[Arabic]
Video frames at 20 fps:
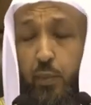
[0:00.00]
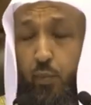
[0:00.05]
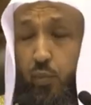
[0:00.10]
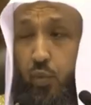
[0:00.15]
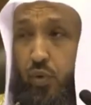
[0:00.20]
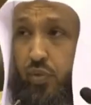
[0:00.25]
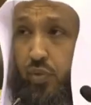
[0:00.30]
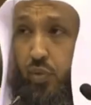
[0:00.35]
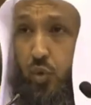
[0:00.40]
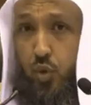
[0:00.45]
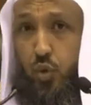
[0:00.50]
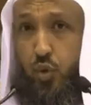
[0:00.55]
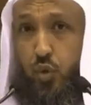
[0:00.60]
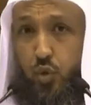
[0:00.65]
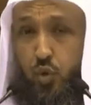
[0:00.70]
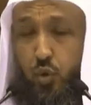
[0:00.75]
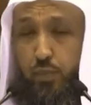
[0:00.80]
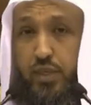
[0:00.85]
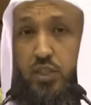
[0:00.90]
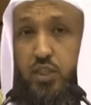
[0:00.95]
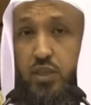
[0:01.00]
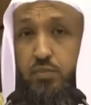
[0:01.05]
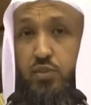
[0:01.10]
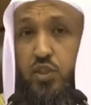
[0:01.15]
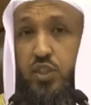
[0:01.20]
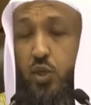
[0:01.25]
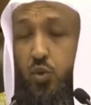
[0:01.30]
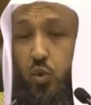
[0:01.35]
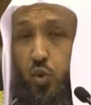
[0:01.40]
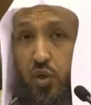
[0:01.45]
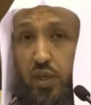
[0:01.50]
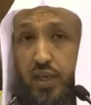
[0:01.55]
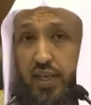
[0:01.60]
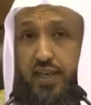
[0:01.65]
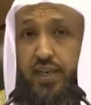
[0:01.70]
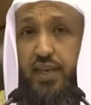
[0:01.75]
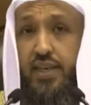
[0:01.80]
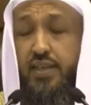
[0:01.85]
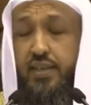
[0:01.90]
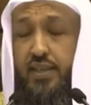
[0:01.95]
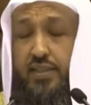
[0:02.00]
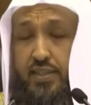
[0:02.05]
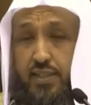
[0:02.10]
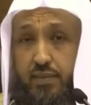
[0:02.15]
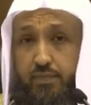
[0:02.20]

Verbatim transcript: منذ غروب شمس كل ليلة